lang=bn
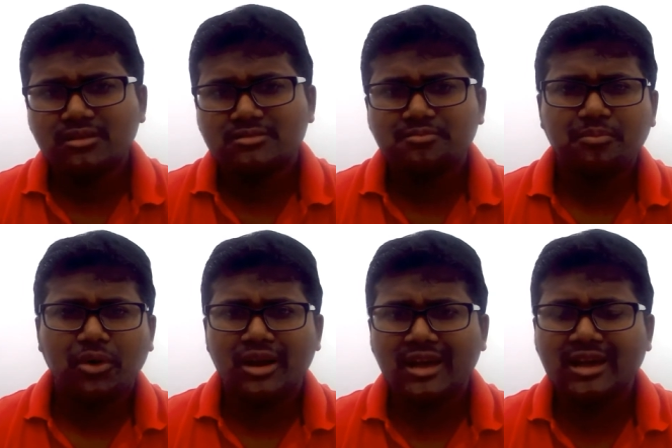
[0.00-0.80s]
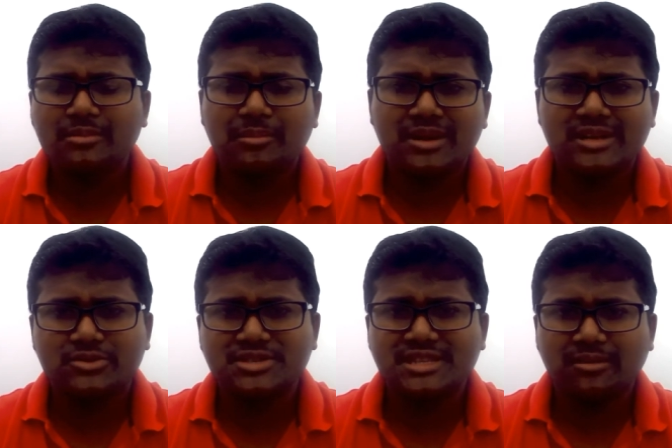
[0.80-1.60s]
পড়ালেখার ব্যাপারে একটু
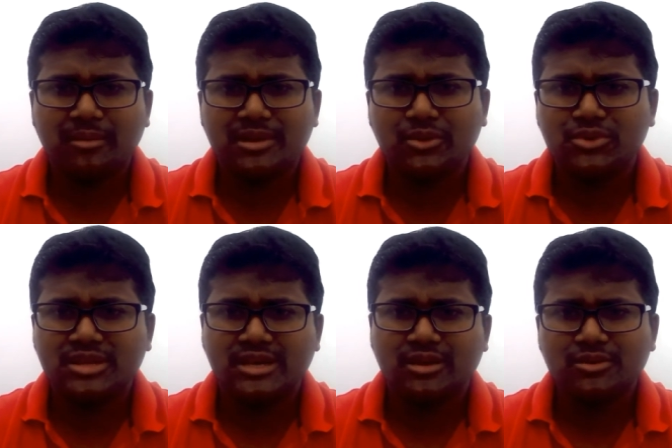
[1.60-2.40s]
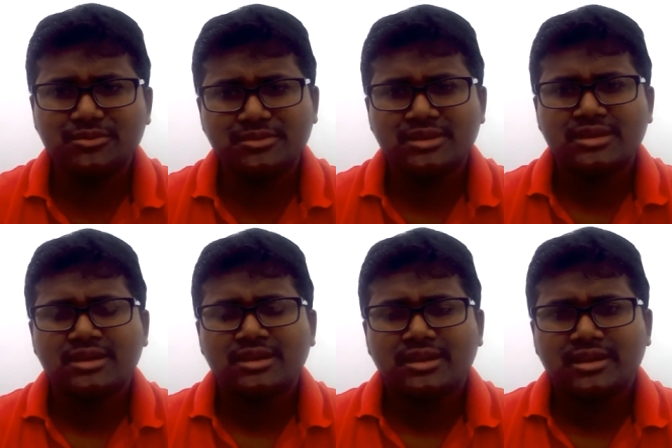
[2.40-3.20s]
চিন্তা ভাবনা করতে থাকলো
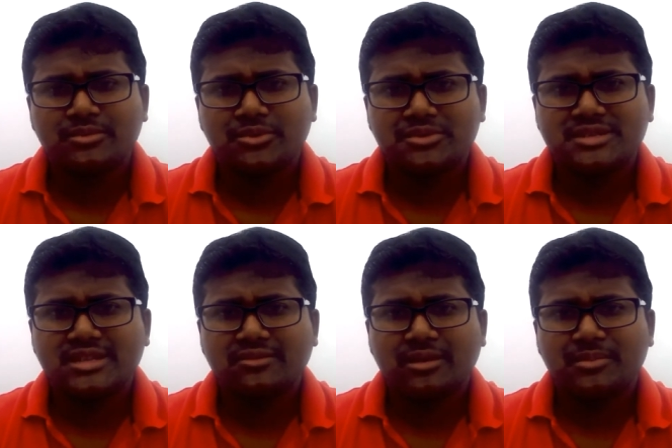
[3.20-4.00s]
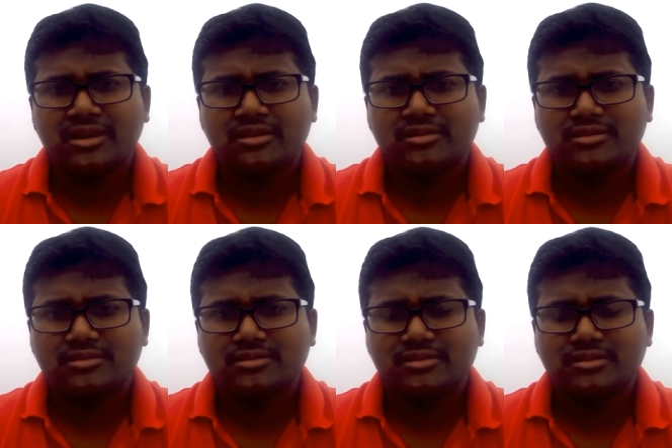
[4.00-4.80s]
এবং চিন্তা ভাবনার
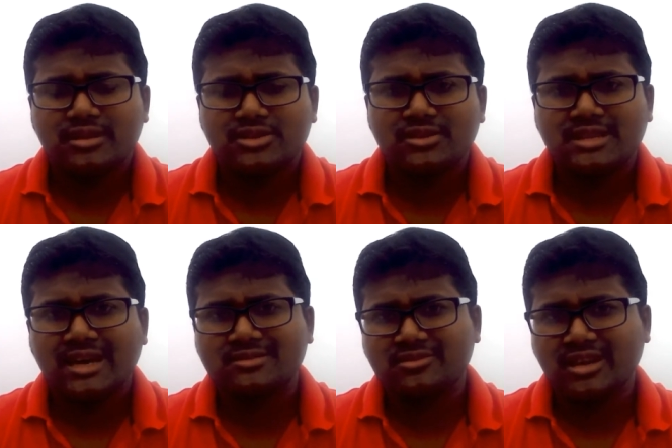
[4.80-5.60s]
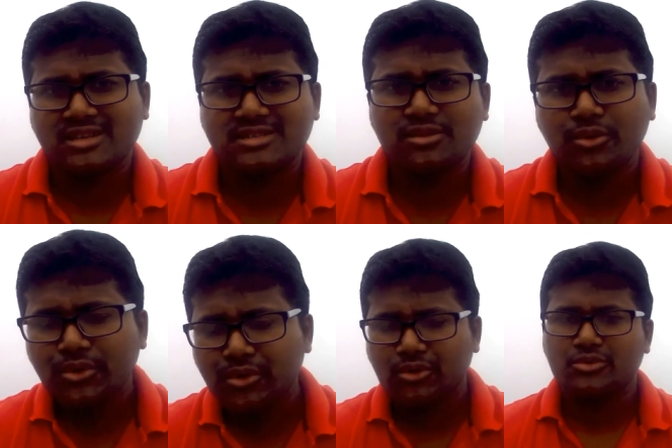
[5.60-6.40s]
আসলে তার ট্র্যাকটা ছিল
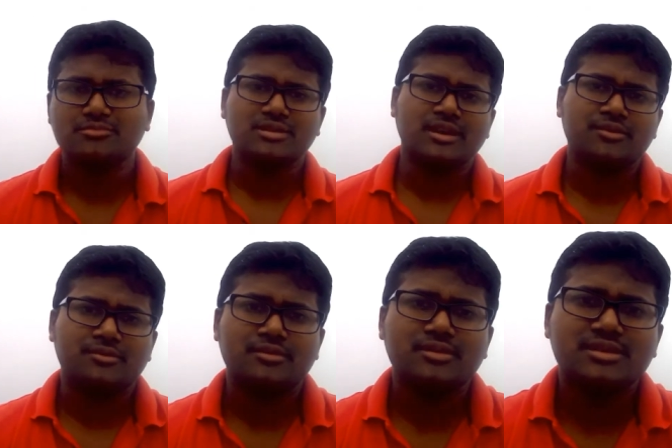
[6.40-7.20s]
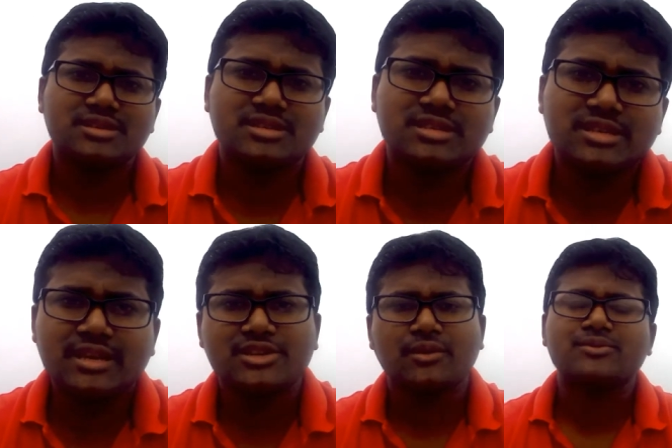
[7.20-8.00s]
অন্যরকম কারণ সে
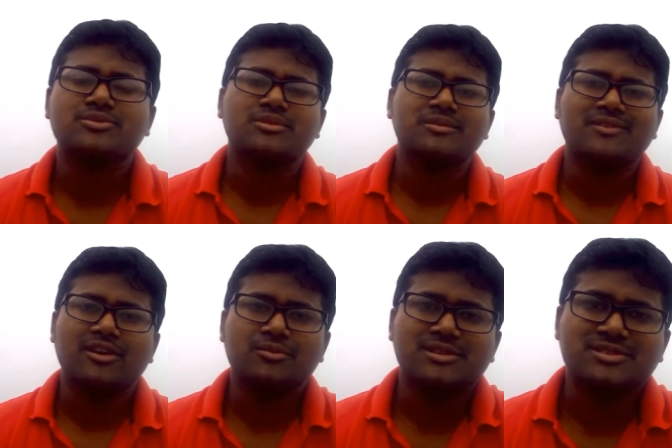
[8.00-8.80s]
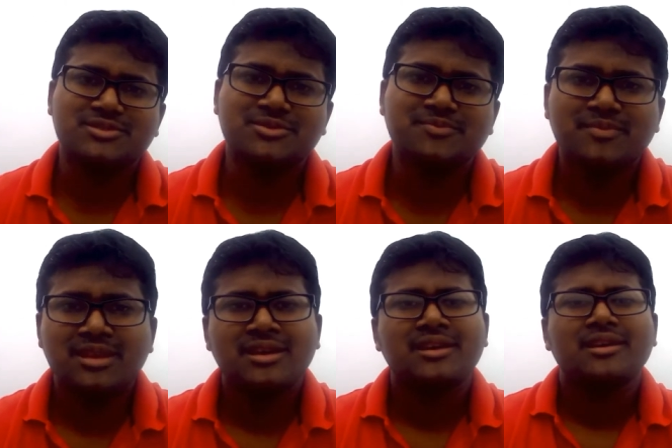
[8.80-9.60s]
সবসময় ভালোবাসত
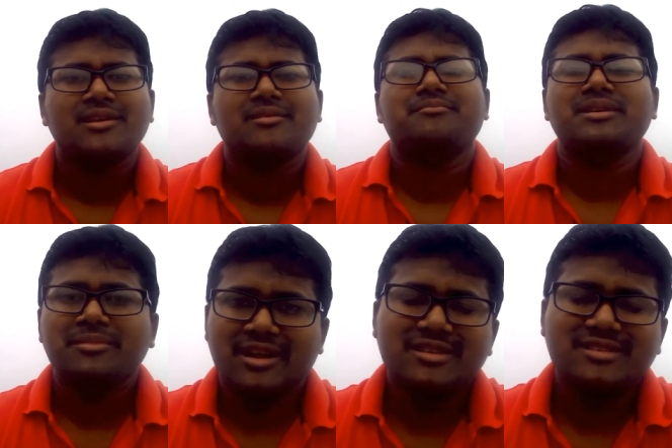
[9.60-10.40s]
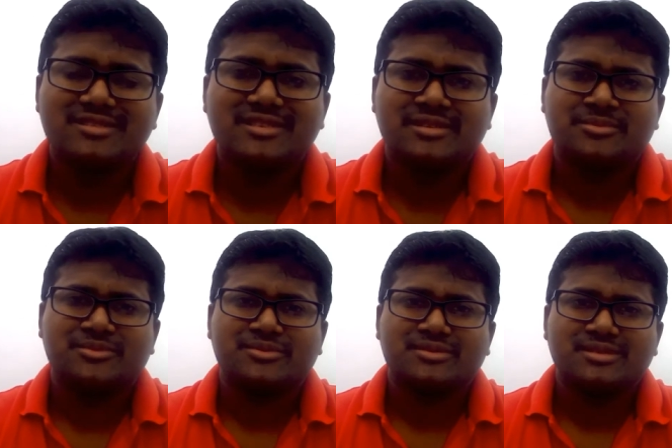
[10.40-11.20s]
বিমান এবং
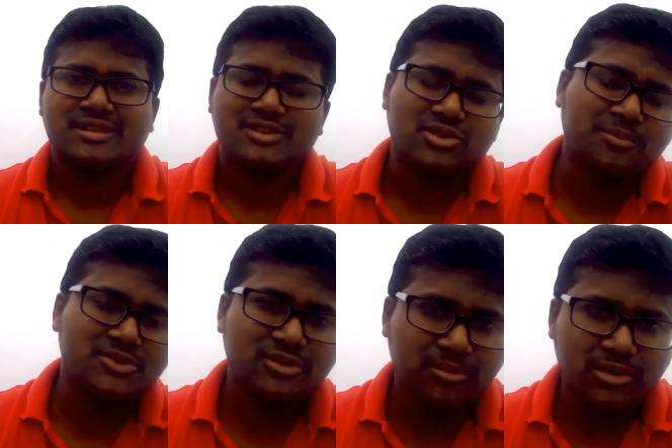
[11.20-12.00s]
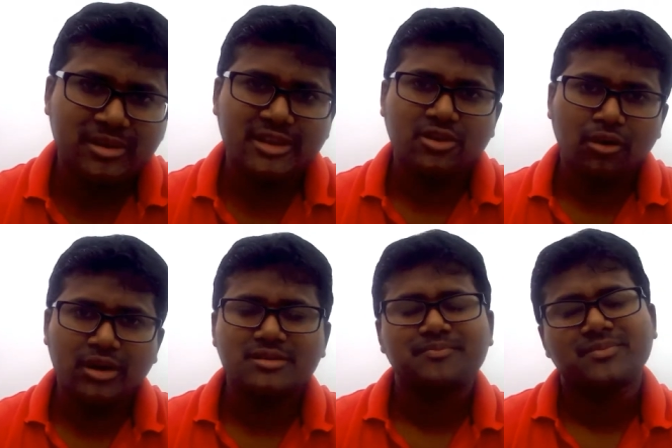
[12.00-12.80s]
তার স্বপ্ন ছিল বৈমানিক হওয়ার
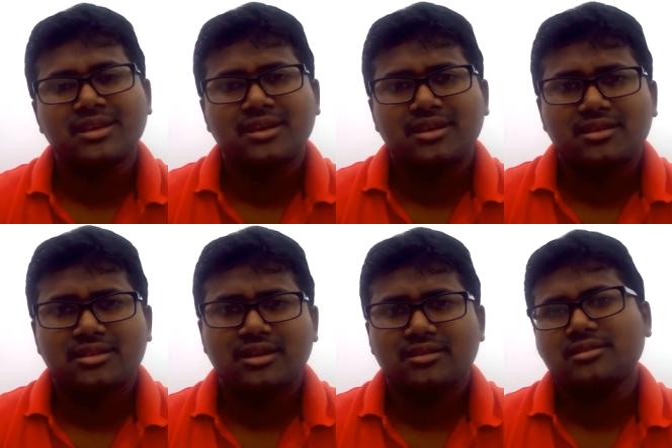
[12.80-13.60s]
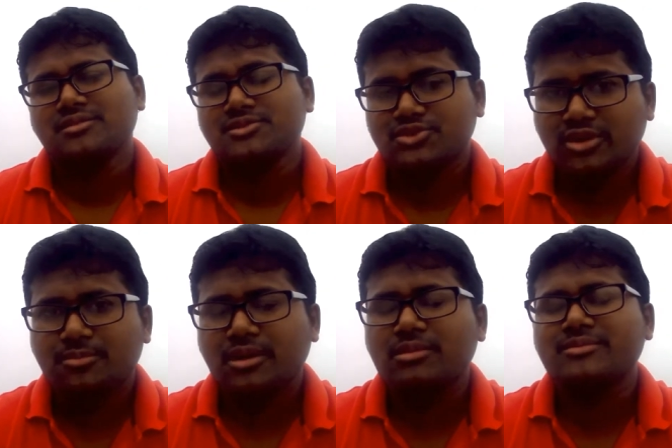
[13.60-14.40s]
তার চোখের
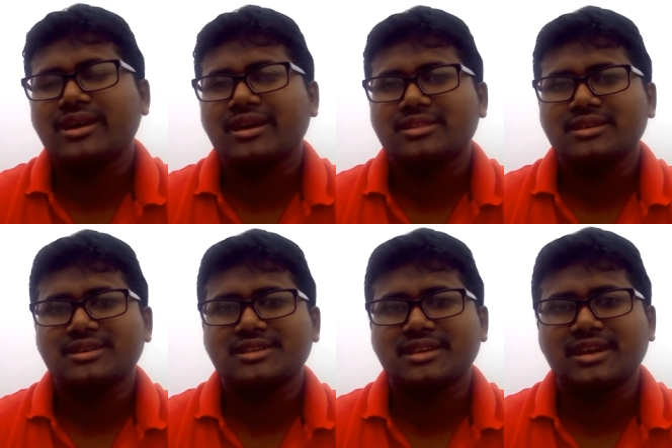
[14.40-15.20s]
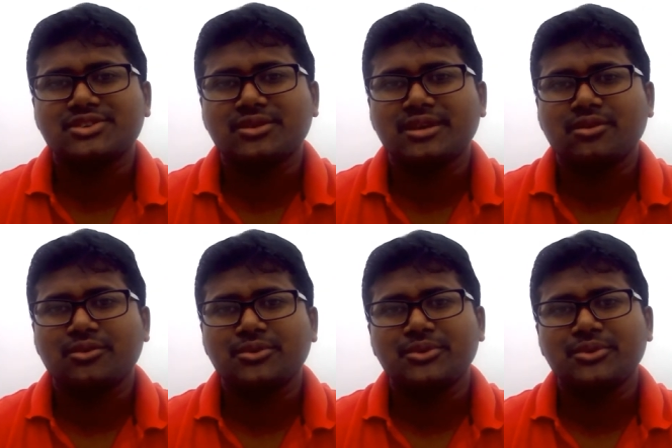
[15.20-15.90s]
প্রবলেম থাকাতে সে আসলে কখনোই